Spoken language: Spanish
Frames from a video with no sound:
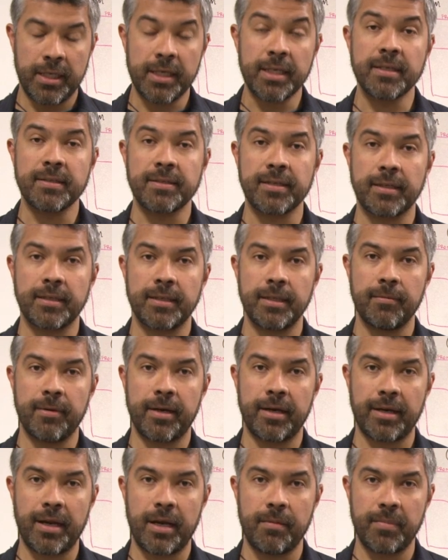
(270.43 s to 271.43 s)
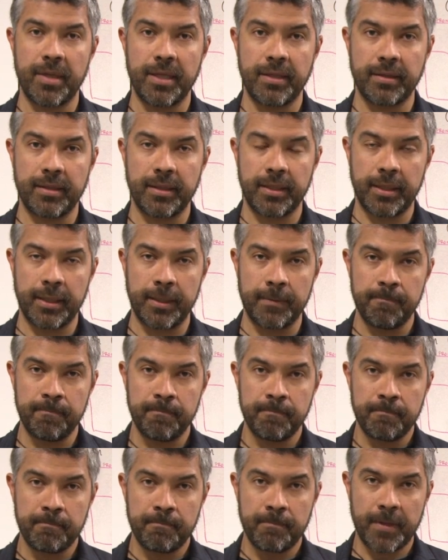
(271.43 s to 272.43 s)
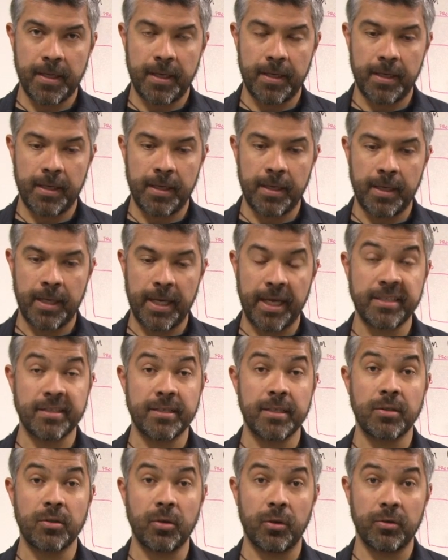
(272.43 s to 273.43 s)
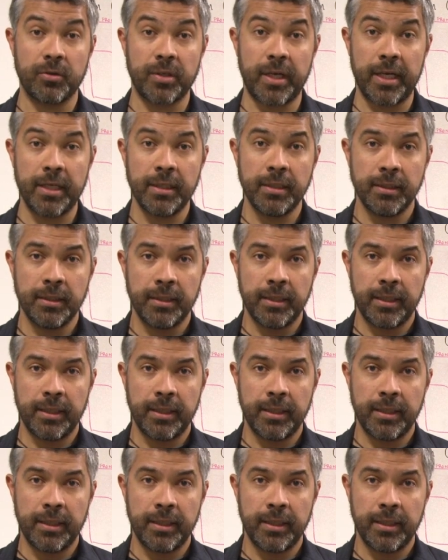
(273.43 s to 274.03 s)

iniciativa realmente eh, exitosa